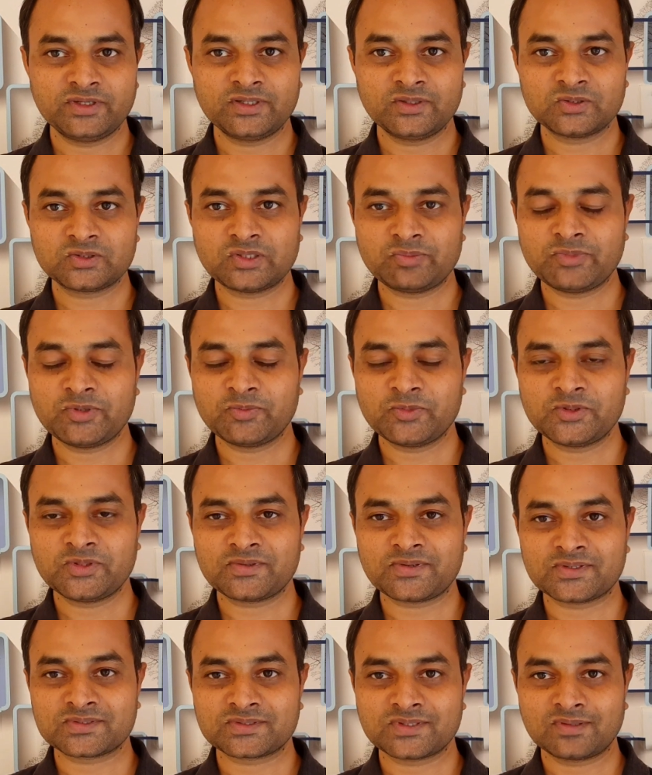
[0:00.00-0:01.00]
వీడియోతో మీ
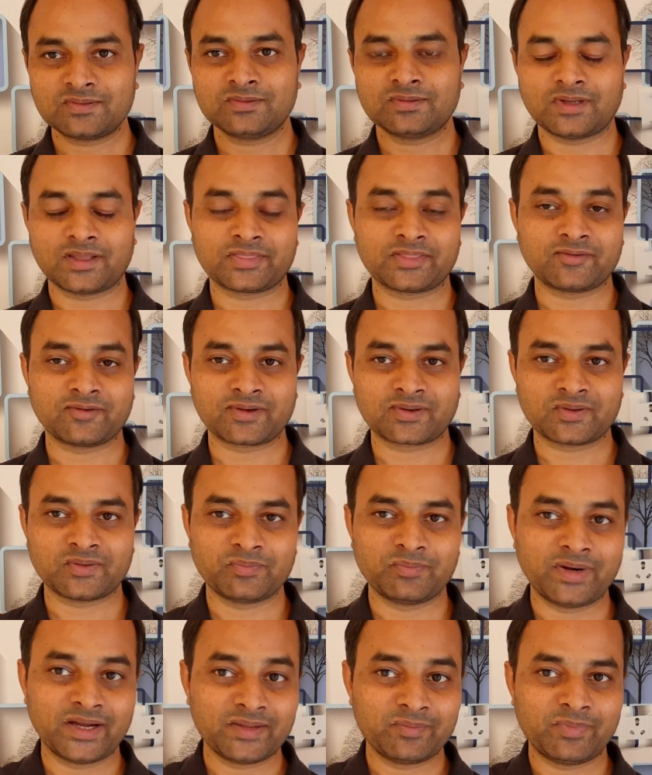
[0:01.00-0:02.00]
ముందుకు వస్తాను అంతవరకు
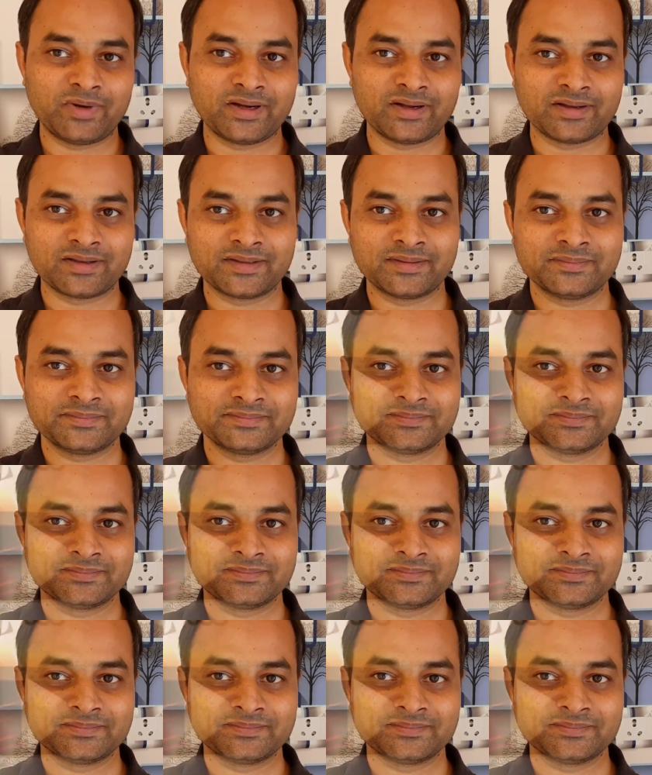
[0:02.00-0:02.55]
బాయ్ బాయ్